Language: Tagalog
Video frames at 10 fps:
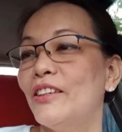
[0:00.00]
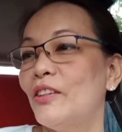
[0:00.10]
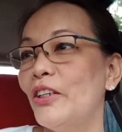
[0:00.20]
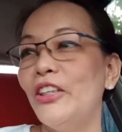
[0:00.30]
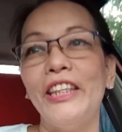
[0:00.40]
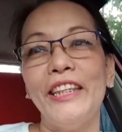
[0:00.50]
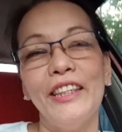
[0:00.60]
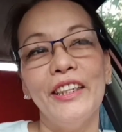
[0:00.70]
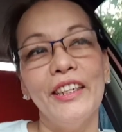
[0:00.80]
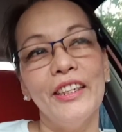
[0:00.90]
So,
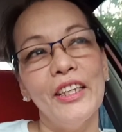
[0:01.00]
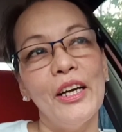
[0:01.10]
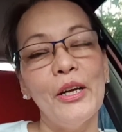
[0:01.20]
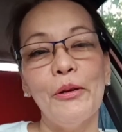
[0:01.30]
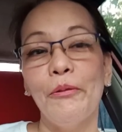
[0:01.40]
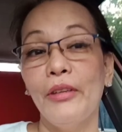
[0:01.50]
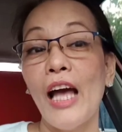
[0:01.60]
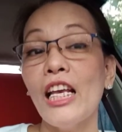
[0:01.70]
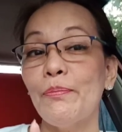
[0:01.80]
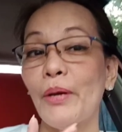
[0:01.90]
yun. Guys,